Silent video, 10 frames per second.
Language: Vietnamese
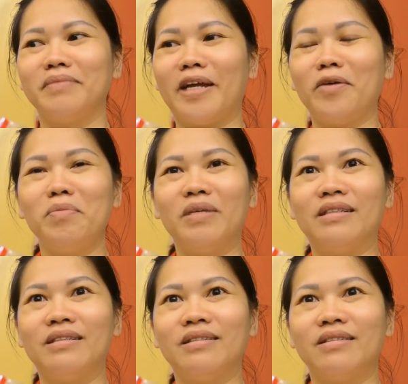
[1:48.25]
mẹ của
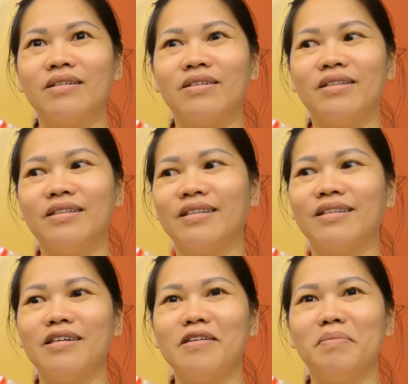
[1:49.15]
mình rồi
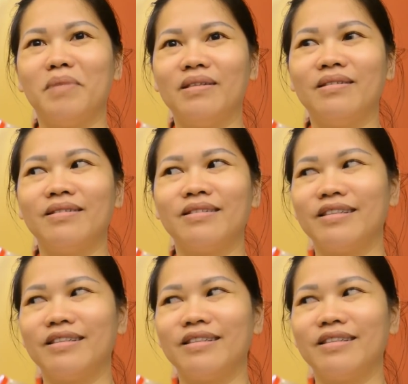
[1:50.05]
tới đời mình,